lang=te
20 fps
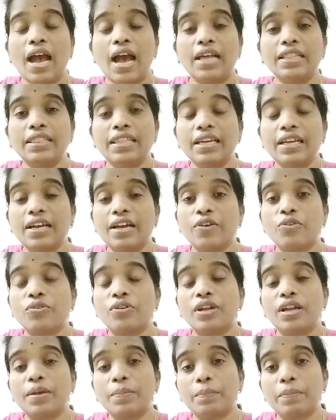
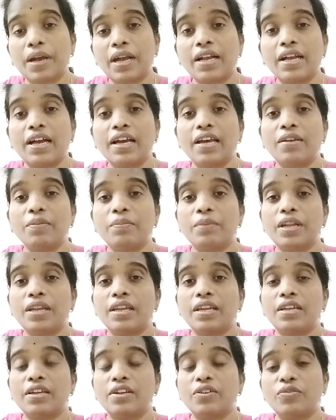అంతేకాకుండా బంగారం
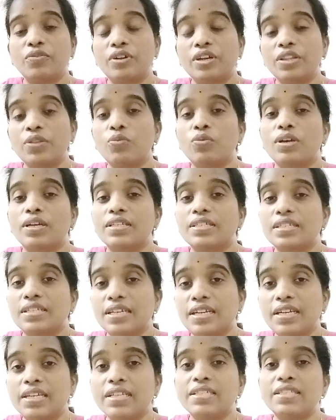అనేటటువంటిది ఒక
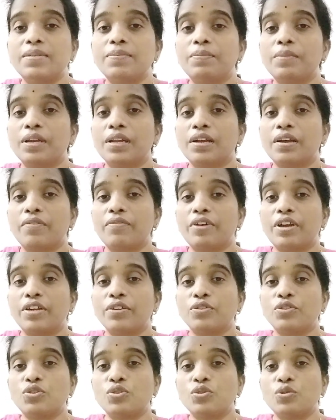స్టేటస్ సింబల్గా
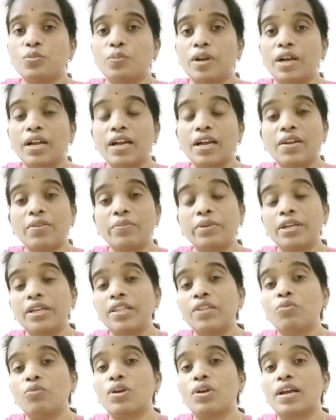వాడచ్చు బంగారం
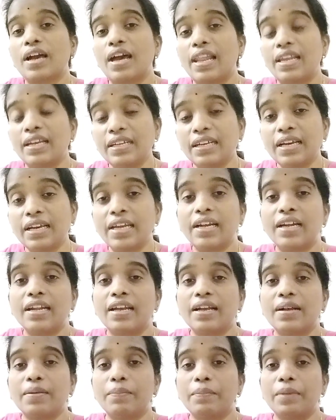అనేది ఒక
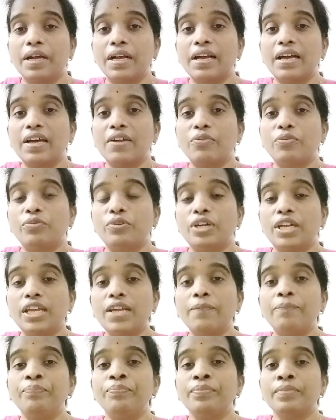అలంకరణ బంగారం ఉంటే